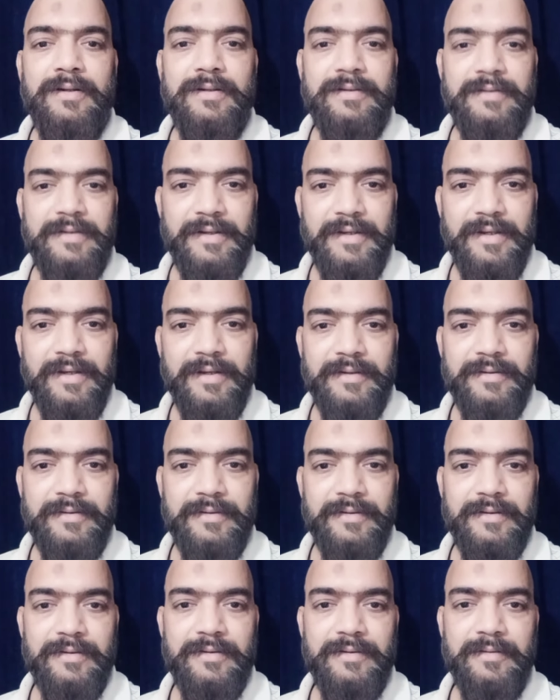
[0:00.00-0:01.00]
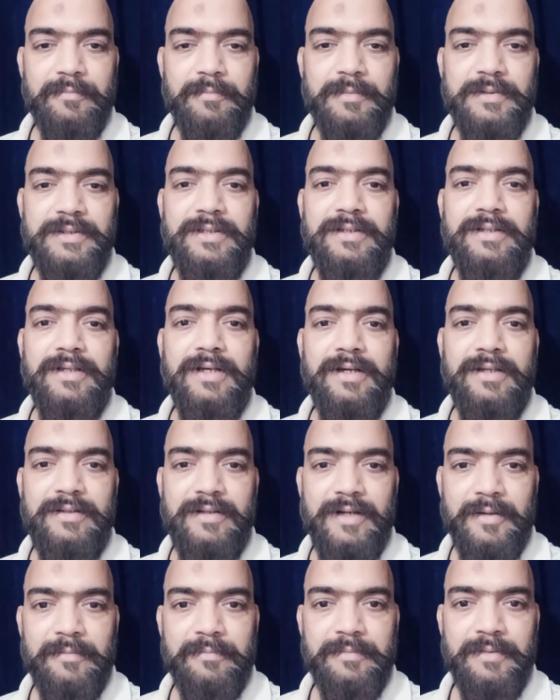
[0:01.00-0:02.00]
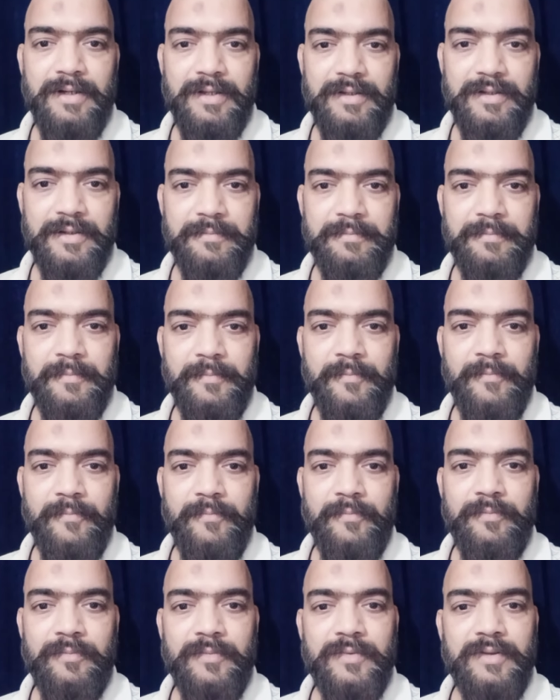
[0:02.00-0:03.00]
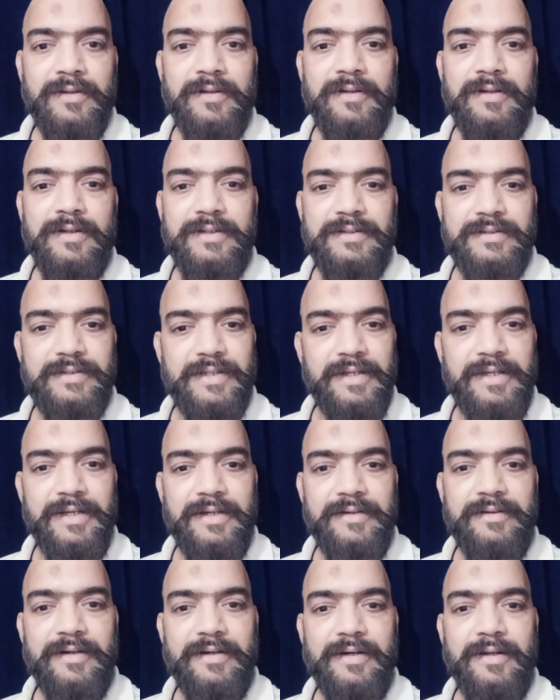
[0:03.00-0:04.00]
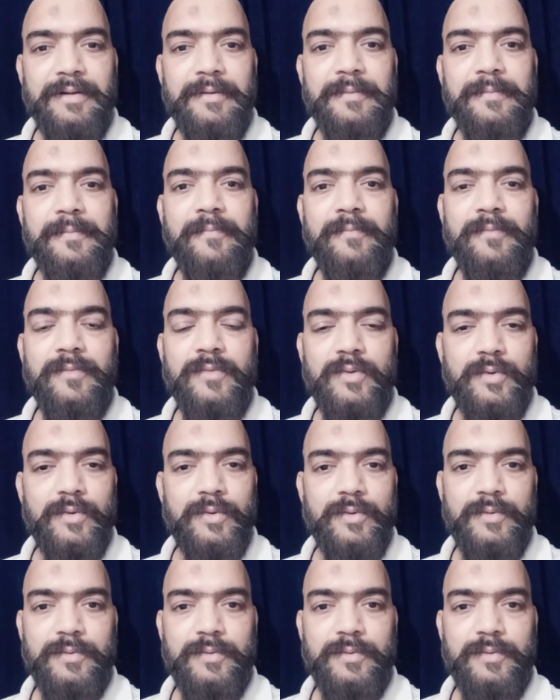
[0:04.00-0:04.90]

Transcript: सीखें मस्जिद का एहतराम अदब इस तरीके से करें तो